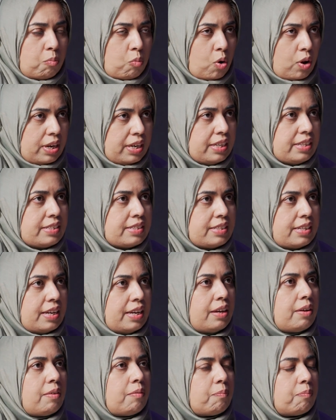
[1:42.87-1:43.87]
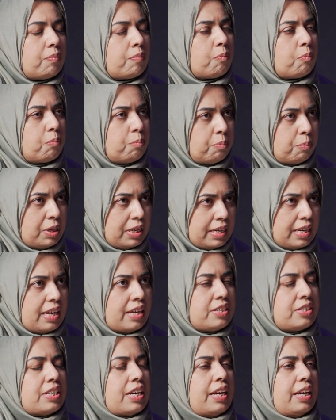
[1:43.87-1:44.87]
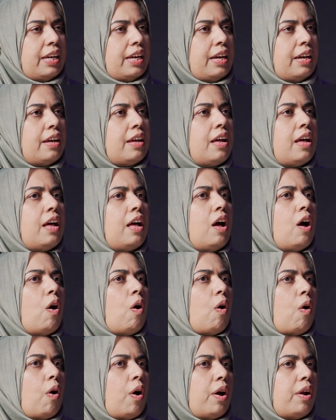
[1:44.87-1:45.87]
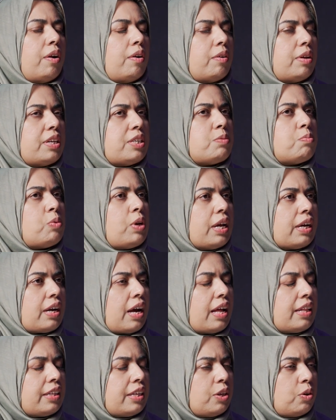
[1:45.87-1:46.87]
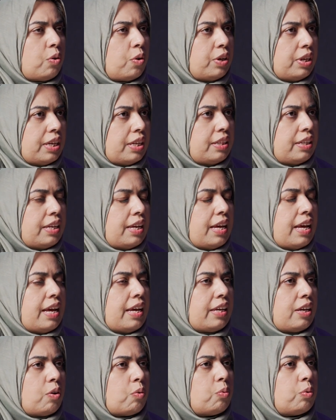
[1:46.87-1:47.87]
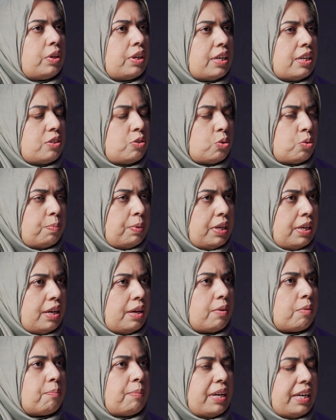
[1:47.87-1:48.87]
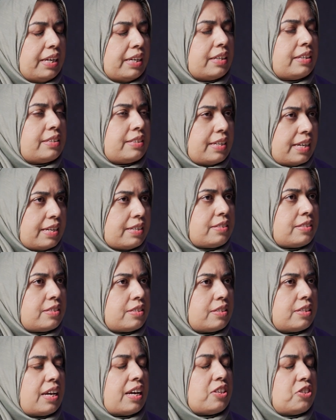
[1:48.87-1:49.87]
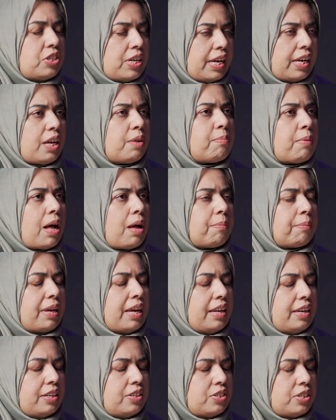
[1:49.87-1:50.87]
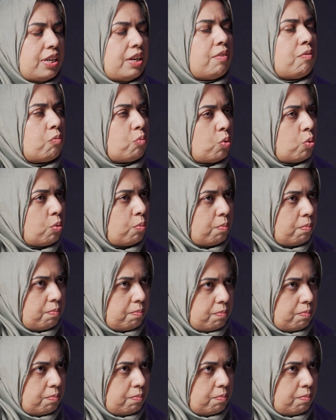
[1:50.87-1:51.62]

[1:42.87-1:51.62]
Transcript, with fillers: मौलद से मिलना चाहिए और इस मुलाकात की नौीयत यह है कि उनके जो भी मेडिकल टेस्ट या चेकअप आप कह लीजिए वो